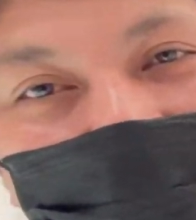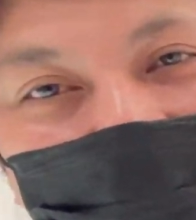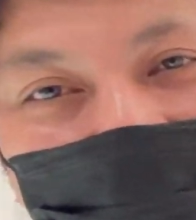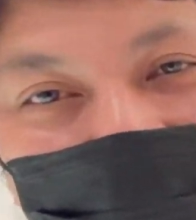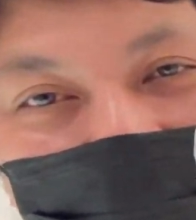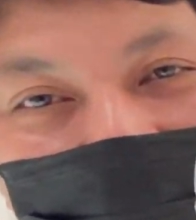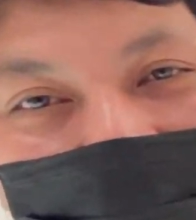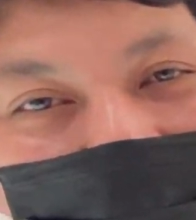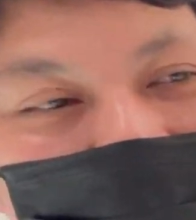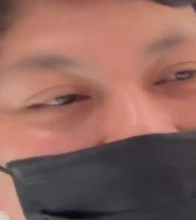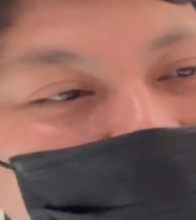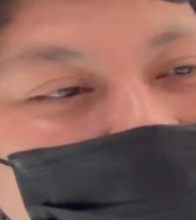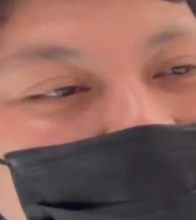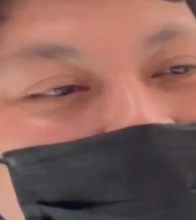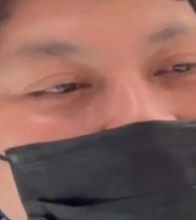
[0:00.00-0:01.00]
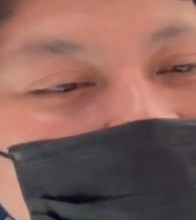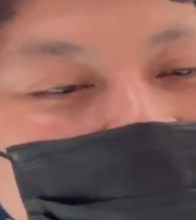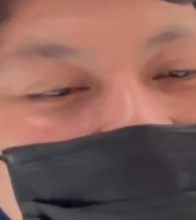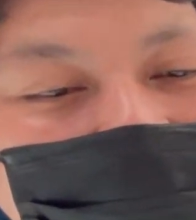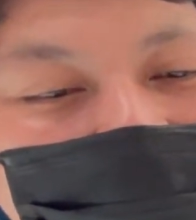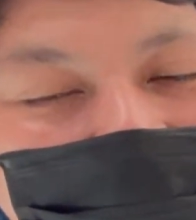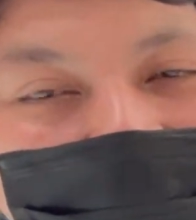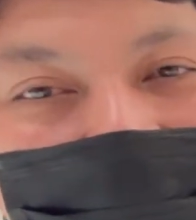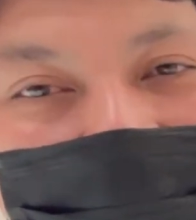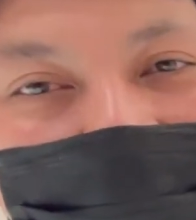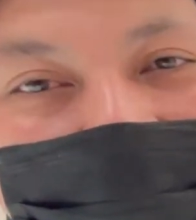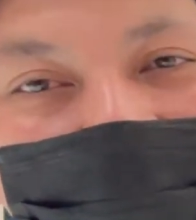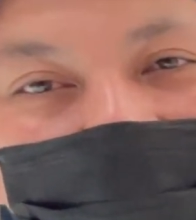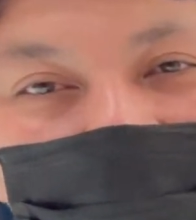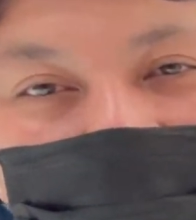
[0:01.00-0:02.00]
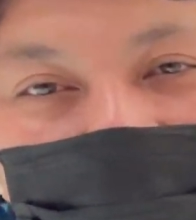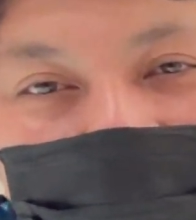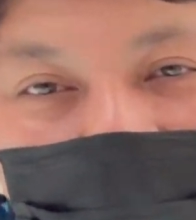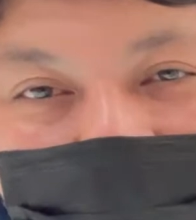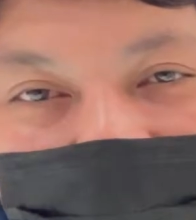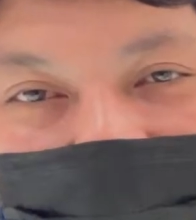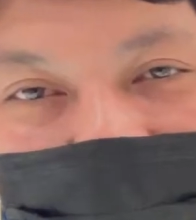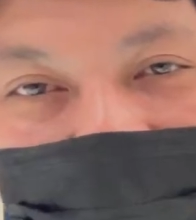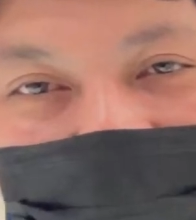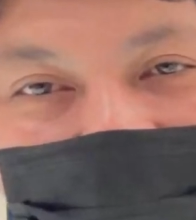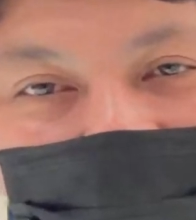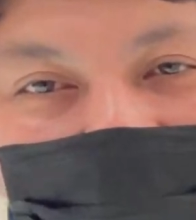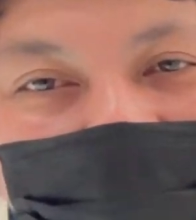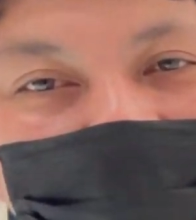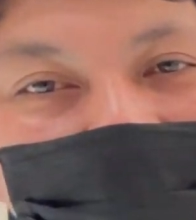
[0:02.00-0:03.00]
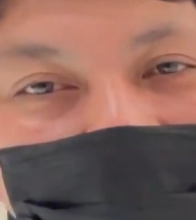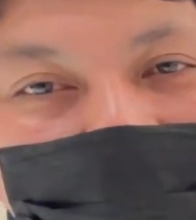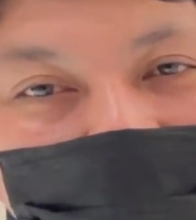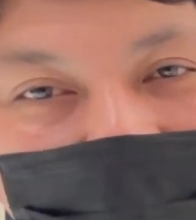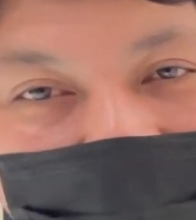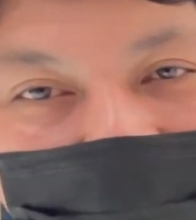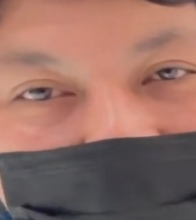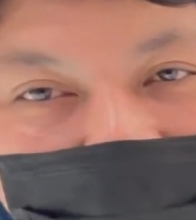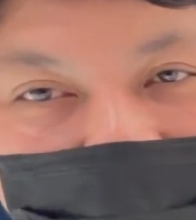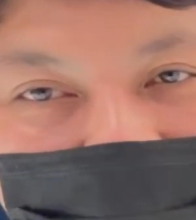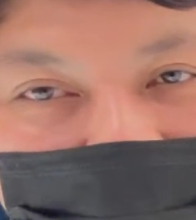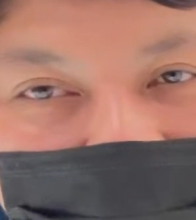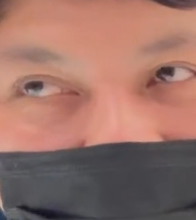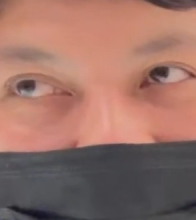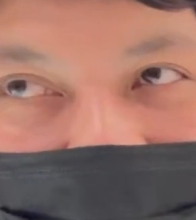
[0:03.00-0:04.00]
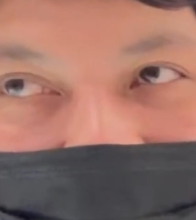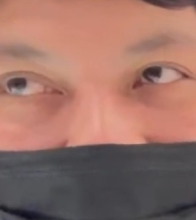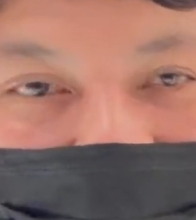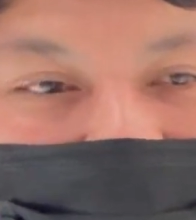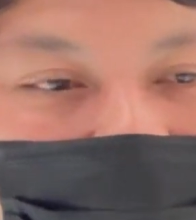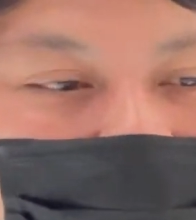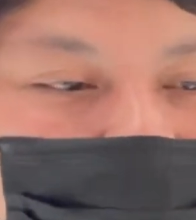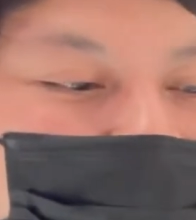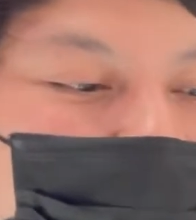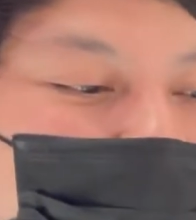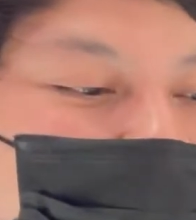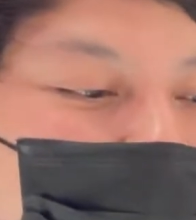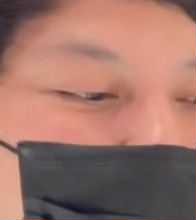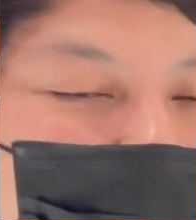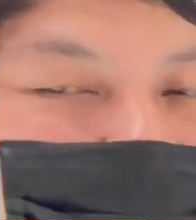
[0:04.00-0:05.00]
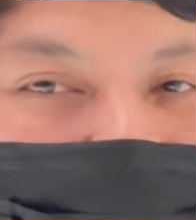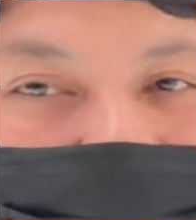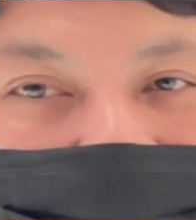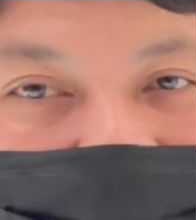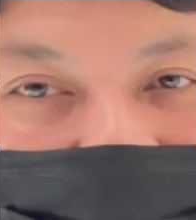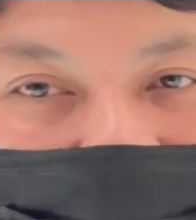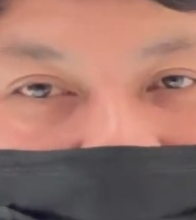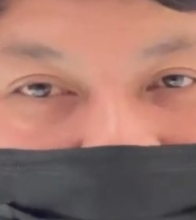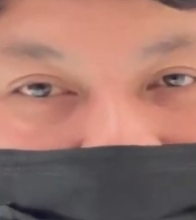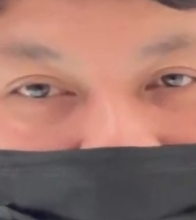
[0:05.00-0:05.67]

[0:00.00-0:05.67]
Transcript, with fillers: Nakita na ako sa kanya. So, handbag. At the same time, meron siyang sling. Sana magustuhan niya ito.